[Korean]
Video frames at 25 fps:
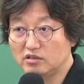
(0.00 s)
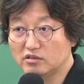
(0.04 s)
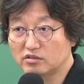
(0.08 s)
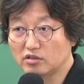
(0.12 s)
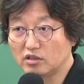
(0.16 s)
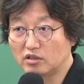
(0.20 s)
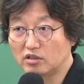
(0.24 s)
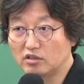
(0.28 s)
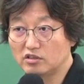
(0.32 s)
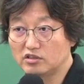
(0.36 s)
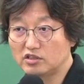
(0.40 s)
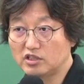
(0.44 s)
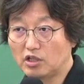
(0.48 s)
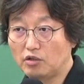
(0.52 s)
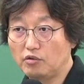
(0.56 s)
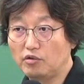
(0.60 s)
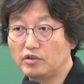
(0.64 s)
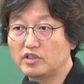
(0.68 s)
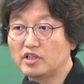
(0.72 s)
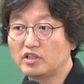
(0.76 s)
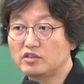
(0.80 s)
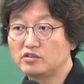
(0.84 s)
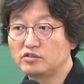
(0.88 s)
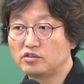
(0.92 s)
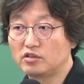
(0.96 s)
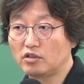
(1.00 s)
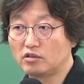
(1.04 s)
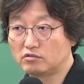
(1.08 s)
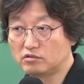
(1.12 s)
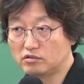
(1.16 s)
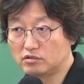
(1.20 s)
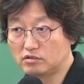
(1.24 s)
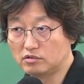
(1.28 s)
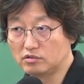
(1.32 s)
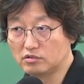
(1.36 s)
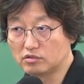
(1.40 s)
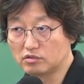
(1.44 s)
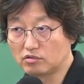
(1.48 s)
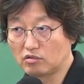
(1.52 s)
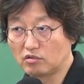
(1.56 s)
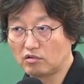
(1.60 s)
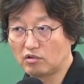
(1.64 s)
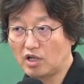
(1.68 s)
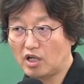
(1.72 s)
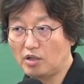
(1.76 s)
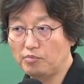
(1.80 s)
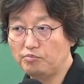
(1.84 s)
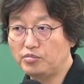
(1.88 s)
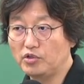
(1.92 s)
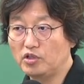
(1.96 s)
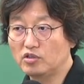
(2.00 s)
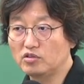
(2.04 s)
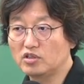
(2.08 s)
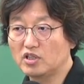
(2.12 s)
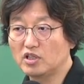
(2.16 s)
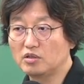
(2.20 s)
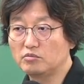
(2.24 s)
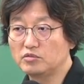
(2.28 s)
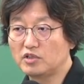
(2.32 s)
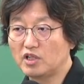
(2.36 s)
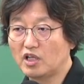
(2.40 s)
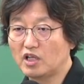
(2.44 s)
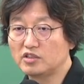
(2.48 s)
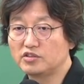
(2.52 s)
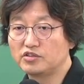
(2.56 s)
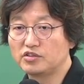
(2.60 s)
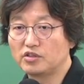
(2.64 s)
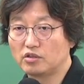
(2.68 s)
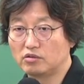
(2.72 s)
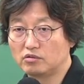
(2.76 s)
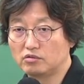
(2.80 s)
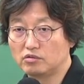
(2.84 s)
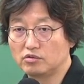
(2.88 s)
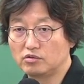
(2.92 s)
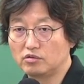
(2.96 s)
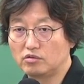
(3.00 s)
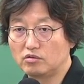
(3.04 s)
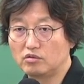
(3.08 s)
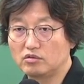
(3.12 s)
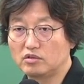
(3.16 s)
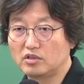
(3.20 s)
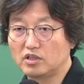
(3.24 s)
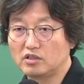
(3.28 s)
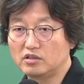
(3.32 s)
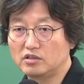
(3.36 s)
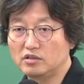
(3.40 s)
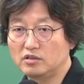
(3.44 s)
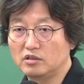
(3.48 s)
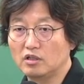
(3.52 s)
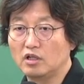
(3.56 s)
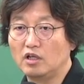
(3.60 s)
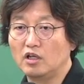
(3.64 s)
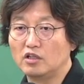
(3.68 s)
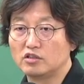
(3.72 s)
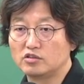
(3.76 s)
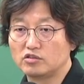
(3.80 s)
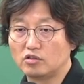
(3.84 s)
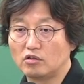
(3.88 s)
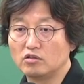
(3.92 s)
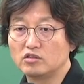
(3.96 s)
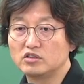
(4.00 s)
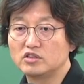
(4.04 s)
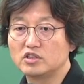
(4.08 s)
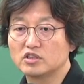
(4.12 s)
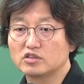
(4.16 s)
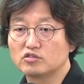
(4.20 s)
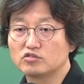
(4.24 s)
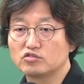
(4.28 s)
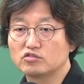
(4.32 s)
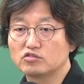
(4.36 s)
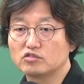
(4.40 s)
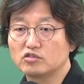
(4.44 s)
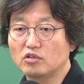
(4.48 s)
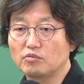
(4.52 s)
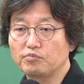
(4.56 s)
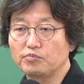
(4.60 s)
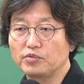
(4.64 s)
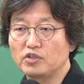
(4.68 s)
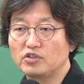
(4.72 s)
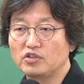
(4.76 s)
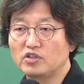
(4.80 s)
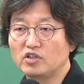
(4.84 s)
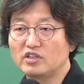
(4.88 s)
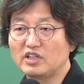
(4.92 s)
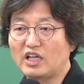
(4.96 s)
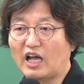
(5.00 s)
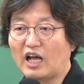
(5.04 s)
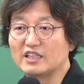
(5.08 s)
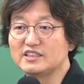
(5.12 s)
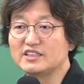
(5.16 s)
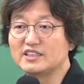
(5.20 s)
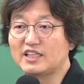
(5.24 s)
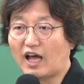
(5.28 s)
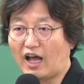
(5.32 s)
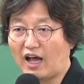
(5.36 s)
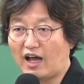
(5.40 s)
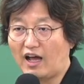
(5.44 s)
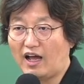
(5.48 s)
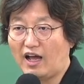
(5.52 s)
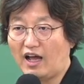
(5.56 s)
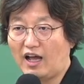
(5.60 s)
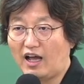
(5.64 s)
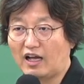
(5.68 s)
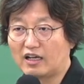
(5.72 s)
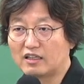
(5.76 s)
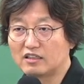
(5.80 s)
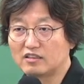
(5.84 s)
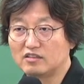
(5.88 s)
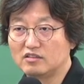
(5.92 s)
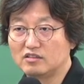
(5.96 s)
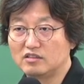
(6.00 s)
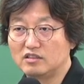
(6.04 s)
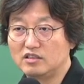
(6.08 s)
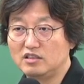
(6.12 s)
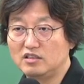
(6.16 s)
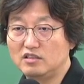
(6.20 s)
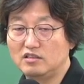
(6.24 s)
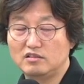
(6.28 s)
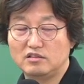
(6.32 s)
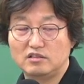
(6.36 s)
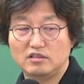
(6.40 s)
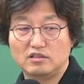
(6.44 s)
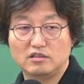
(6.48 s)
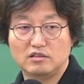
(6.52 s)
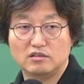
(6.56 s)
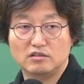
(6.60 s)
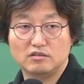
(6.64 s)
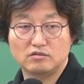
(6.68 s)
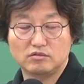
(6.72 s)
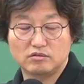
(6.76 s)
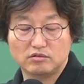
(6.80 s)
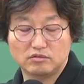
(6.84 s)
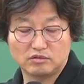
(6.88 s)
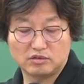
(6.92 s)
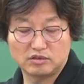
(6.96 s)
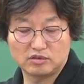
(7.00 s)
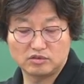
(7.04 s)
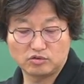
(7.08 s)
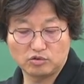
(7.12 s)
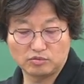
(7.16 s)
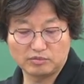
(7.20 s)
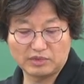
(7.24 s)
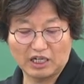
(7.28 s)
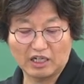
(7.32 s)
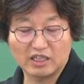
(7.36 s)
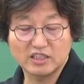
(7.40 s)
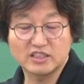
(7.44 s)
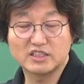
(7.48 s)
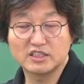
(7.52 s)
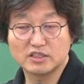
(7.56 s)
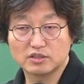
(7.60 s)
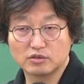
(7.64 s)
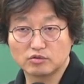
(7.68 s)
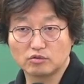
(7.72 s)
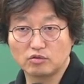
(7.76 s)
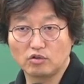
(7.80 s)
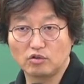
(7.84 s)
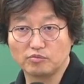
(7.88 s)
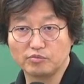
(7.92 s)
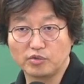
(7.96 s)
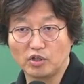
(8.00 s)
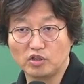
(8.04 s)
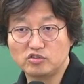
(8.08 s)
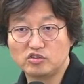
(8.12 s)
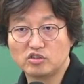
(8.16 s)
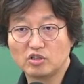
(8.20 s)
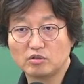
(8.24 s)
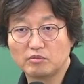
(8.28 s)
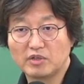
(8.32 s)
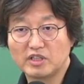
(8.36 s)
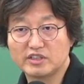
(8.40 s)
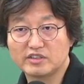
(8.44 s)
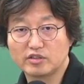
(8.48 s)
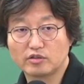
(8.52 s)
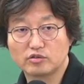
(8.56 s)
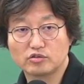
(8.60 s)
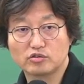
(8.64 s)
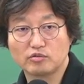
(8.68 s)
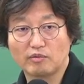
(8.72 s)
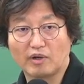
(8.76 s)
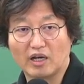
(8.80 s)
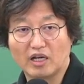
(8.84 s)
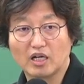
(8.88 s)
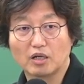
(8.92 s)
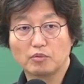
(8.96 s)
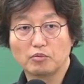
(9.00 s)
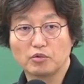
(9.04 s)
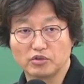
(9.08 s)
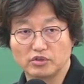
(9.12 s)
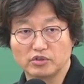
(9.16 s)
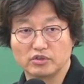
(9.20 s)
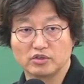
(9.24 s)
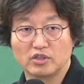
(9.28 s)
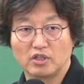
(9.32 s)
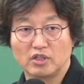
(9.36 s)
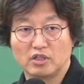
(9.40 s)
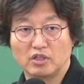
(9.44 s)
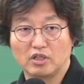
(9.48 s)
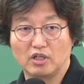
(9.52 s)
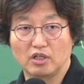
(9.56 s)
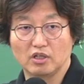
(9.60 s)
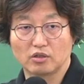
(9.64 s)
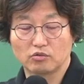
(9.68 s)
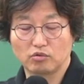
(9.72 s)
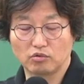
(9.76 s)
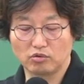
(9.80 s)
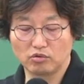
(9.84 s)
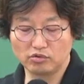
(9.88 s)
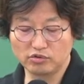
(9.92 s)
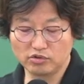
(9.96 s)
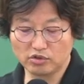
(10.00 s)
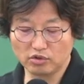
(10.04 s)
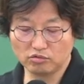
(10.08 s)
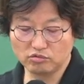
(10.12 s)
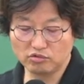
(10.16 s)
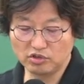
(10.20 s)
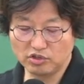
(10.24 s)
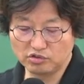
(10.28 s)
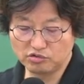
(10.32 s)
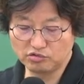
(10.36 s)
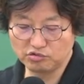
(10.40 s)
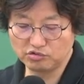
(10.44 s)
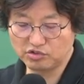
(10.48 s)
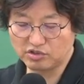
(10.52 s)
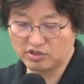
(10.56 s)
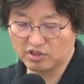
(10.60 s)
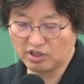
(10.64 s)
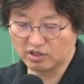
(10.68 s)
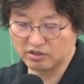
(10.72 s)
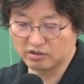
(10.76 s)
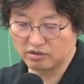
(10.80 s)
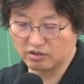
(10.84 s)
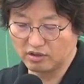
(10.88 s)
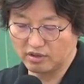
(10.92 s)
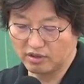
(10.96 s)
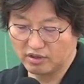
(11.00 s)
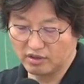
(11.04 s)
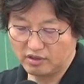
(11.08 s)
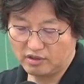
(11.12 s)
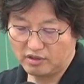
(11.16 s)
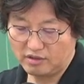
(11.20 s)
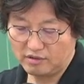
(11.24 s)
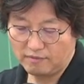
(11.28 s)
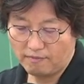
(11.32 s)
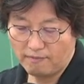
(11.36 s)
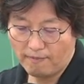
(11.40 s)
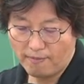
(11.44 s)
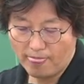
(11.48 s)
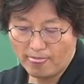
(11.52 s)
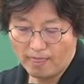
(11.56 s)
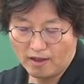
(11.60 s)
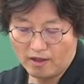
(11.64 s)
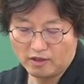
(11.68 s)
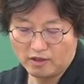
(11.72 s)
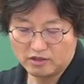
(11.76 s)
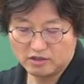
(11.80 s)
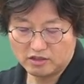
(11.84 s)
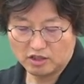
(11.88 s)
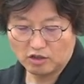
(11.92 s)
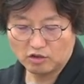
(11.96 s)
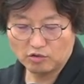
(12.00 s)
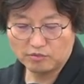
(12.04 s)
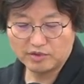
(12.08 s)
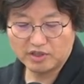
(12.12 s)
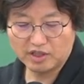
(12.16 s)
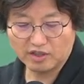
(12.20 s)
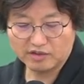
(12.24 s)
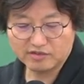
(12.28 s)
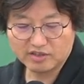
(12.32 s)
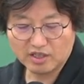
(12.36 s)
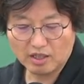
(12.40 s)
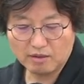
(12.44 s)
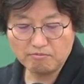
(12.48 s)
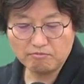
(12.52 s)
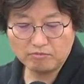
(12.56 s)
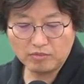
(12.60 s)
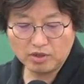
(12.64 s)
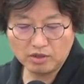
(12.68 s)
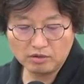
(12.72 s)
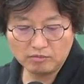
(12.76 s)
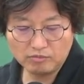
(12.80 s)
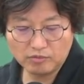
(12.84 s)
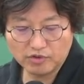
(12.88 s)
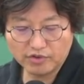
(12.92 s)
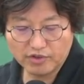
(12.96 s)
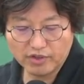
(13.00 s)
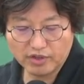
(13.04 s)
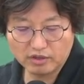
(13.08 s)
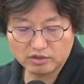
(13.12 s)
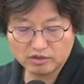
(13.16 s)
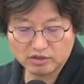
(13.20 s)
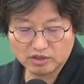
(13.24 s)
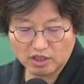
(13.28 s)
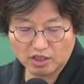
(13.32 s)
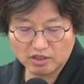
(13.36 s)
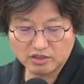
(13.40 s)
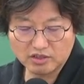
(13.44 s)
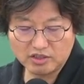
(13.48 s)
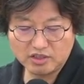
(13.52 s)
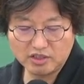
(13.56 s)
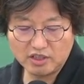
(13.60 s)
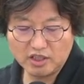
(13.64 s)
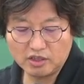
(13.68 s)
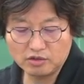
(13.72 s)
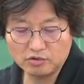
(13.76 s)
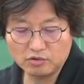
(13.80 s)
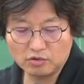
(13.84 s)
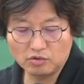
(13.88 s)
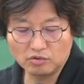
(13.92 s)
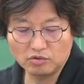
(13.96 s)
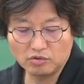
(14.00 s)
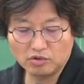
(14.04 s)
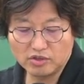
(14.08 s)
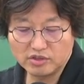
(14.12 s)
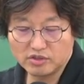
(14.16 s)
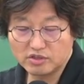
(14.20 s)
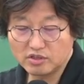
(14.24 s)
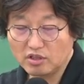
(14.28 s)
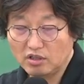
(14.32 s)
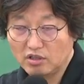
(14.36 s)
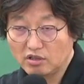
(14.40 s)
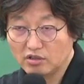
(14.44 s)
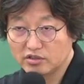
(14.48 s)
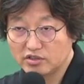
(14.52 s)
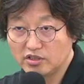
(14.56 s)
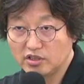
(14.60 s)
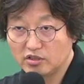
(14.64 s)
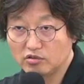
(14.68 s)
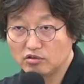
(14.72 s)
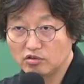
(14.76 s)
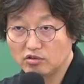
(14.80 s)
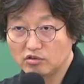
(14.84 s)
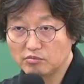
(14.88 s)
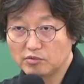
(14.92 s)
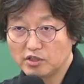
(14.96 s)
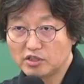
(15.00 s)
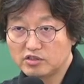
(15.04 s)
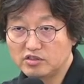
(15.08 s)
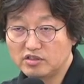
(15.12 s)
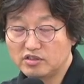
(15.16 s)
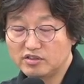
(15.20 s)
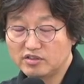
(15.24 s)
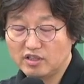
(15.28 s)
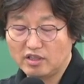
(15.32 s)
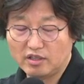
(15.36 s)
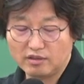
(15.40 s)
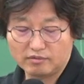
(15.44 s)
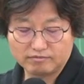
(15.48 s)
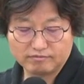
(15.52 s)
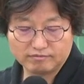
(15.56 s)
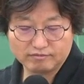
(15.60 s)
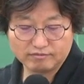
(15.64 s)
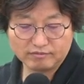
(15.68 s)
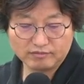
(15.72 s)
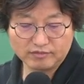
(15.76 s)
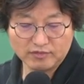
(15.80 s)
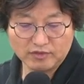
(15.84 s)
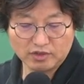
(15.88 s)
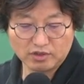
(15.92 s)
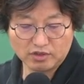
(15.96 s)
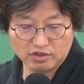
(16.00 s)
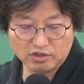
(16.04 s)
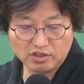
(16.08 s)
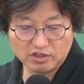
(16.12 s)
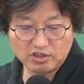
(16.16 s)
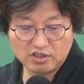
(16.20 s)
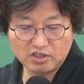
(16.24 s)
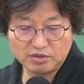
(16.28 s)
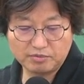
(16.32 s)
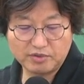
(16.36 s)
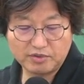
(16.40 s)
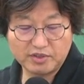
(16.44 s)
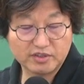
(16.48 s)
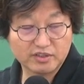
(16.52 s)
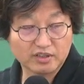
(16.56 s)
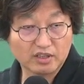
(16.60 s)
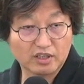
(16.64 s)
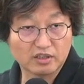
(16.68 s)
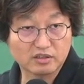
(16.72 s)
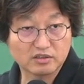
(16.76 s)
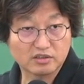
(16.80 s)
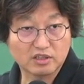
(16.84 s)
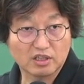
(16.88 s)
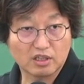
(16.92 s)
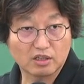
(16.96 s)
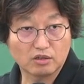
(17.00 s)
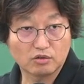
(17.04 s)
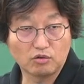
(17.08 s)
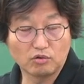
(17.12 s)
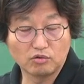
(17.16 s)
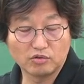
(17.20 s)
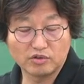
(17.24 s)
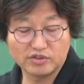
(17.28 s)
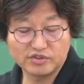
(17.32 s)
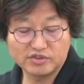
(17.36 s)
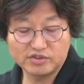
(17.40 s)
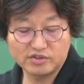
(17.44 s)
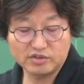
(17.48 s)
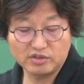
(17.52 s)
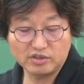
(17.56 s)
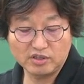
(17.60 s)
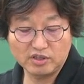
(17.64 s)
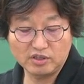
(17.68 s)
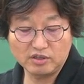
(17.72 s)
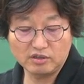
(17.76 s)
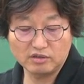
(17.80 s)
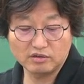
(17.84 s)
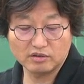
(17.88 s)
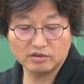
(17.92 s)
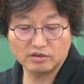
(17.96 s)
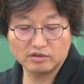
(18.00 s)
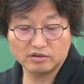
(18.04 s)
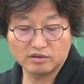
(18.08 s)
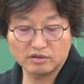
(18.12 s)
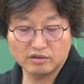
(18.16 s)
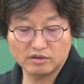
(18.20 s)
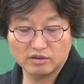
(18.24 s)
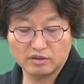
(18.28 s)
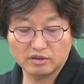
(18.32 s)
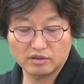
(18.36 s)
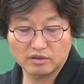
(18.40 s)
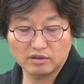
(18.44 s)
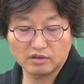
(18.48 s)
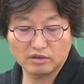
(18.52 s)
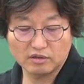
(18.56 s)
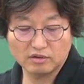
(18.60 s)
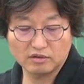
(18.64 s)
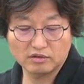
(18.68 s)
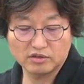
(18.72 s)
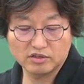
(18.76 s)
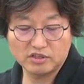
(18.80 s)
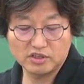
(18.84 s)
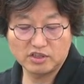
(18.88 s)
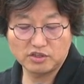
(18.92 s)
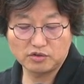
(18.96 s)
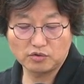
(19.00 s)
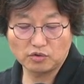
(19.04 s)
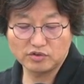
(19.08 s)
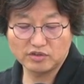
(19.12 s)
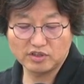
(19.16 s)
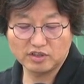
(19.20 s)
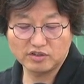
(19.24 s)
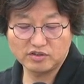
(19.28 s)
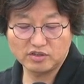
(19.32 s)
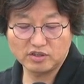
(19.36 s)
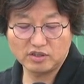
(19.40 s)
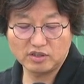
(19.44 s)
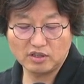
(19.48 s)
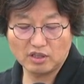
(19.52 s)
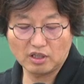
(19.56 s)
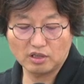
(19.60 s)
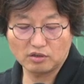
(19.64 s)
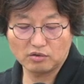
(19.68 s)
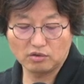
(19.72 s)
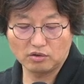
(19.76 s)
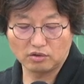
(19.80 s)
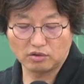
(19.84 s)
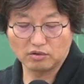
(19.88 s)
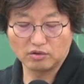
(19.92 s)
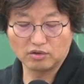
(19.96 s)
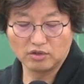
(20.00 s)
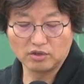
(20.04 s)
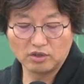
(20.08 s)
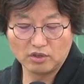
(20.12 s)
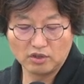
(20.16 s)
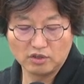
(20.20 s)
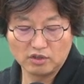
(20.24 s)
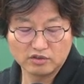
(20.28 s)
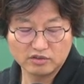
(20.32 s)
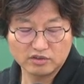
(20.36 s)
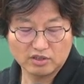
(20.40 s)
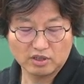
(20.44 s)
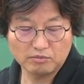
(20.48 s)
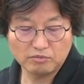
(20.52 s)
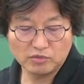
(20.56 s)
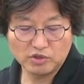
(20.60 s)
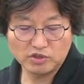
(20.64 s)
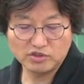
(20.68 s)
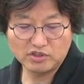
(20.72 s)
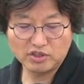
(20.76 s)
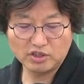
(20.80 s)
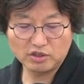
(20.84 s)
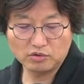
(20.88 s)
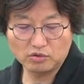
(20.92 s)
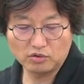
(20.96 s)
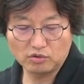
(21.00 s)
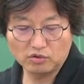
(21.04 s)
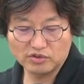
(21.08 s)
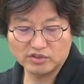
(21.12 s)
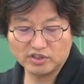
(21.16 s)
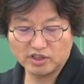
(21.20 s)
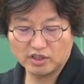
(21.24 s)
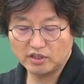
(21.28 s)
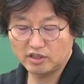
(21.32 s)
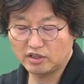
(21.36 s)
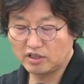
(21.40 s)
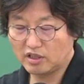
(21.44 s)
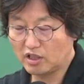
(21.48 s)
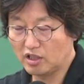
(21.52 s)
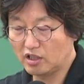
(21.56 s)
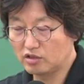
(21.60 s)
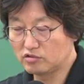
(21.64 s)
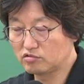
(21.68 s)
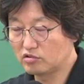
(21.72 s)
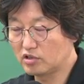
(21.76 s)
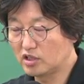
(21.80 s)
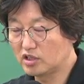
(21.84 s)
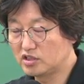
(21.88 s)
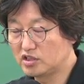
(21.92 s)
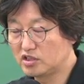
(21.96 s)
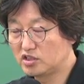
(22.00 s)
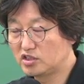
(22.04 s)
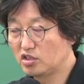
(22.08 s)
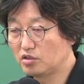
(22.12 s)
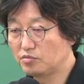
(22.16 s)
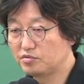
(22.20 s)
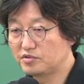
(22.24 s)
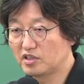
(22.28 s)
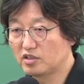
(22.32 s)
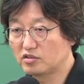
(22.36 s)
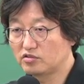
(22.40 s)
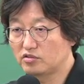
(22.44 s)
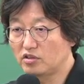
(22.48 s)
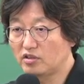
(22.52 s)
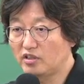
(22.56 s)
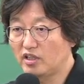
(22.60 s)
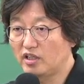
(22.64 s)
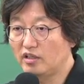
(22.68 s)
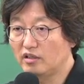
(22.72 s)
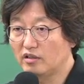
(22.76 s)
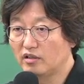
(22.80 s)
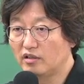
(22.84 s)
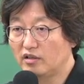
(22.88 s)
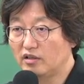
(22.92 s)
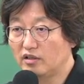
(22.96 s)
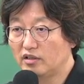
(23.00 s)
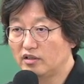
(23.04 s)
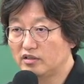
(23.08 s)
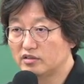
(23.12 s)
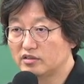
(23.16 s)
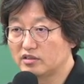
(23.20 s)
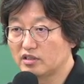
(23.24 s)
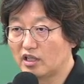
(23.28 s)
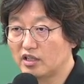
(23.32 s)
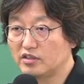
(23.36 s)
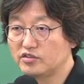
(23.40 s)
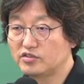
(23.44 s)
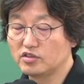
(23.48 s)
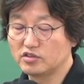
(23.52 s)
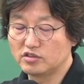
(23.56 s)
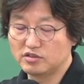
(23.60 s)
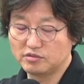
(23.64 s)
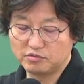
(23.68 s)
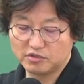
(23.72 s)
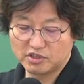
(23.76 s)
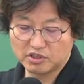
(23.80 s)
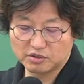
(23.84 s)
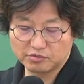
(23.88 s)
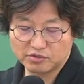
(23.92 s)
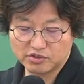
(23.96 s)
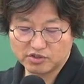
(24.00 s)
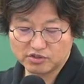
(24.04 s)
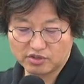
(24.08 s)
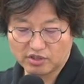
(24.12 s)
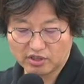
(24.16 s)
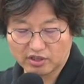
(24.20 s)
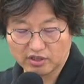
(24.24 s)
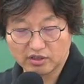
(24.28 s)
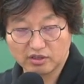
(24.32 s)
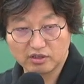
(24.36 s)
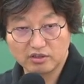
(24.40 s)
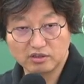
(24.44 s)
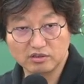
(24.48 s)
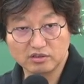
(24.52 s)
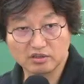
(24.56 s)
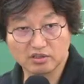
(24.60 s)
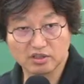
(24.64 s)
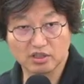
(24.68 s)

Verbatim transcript: 그래서 제외되는 경우 또 합병 때문에 하는 경우 이럴 때는 정식 축척 변경이 아니다. 그러니까 좀 약식으로 면적만세로 좀 알아보는 예, 그런 경우도 있을 수 있다는 거예요. 자, 그 밑에 3번 보세요. 자, 시행 공고 있죠? 시행 공고 며칠 이상? 20일 이상. 자, 거기 승인 시도사 승인하고 3번 시행 공고 사이에다가 누가 지체 없이라고 썼나요? 자, 안 썼으면 지금 쓰세요.